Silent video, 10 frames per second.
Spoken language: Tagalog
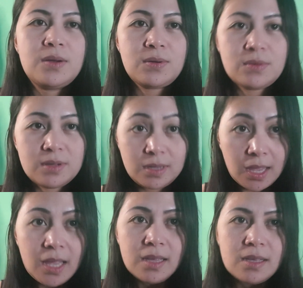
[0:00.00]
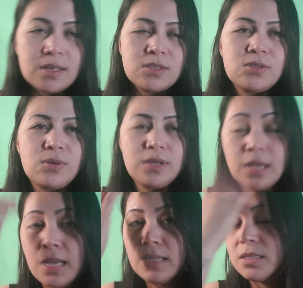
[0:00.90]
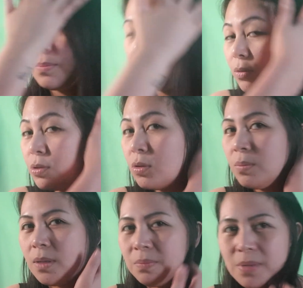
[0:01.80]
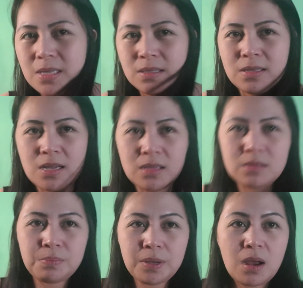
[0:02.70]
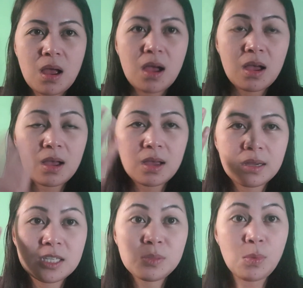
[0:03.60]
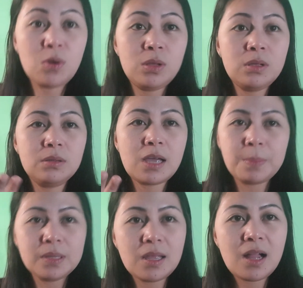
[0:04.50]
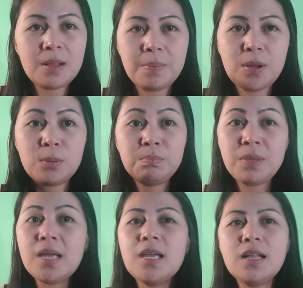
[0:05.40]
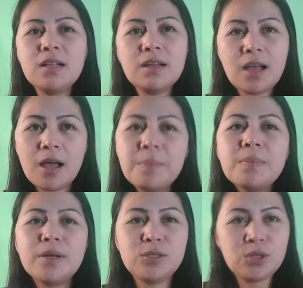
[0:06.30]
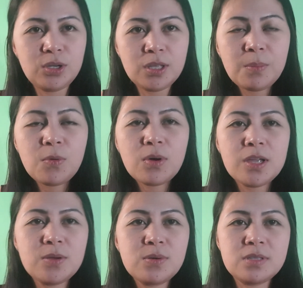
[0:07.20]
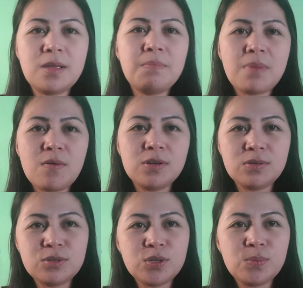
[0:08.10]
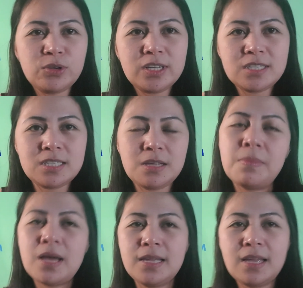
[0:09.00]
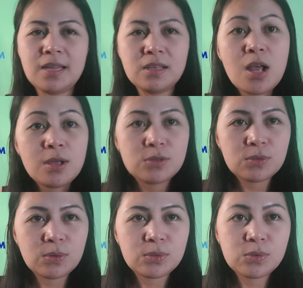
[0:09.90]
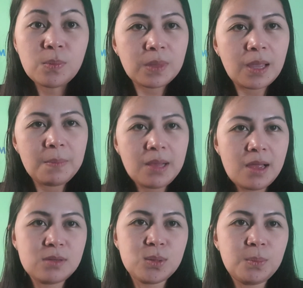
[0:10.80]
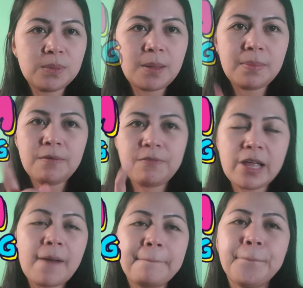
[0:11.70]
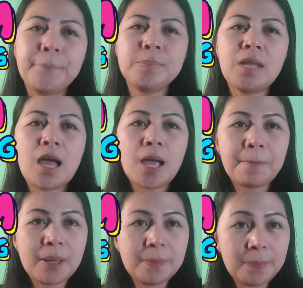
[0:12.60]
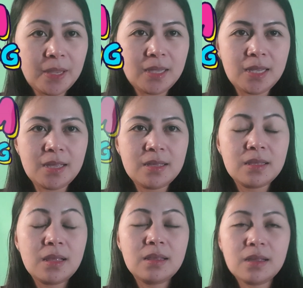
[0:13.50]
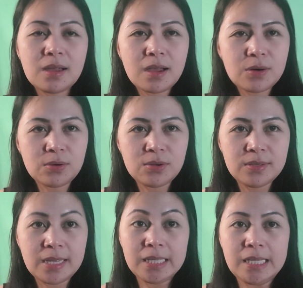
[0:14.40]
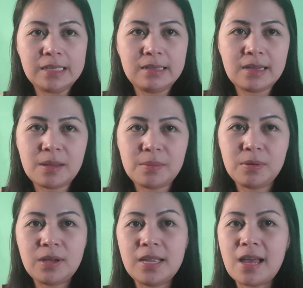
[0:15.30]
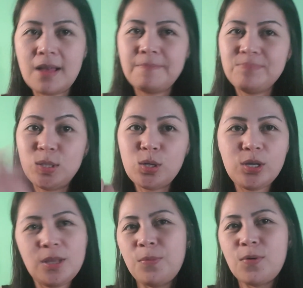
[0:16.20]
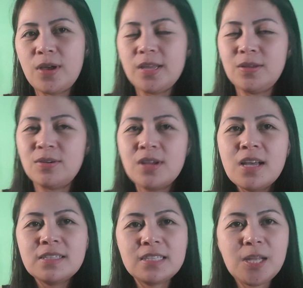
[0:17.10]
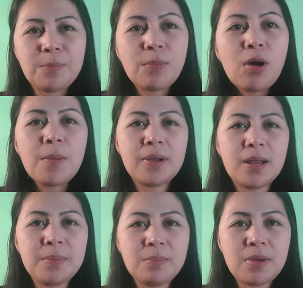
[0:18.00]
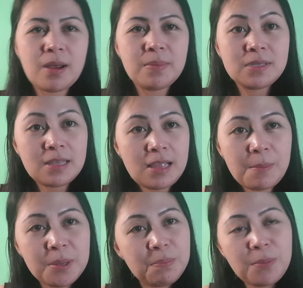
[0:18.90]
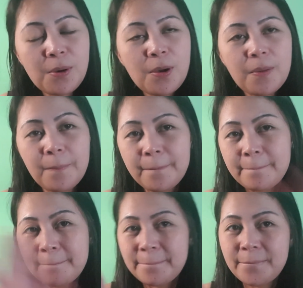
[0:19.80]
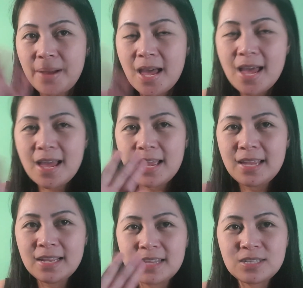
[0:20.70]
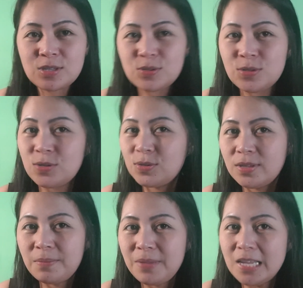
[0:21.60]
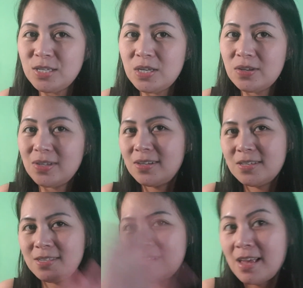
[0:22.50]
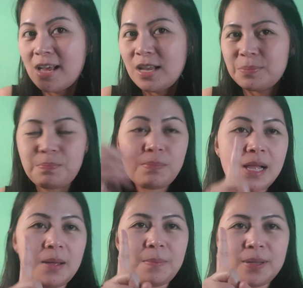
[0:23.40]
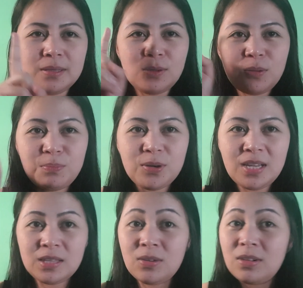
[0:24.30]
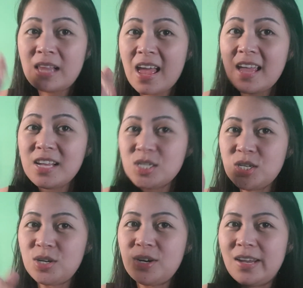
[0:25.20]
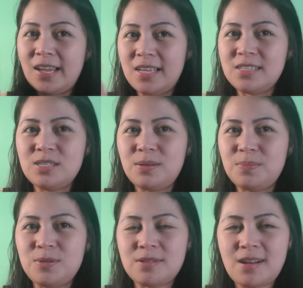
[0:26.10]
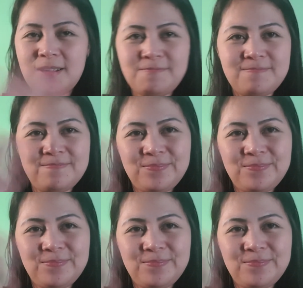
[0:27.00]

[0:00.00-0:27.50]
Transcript: Okay? So, yan. Sa mga gustong mag-business, uh, small capital, pero big income, mag-join na po kayo sa Empowered Consumerism. Ayan. So, sometime lang, sometime effect, nakakapag-pay in, nagkakaroon ng income. Kaya, join na po kayo. Sige po, maraming maraming salamat po. Bye! Hanggang sa susunod na videos. But, but don't forget to like, share, and subscribe.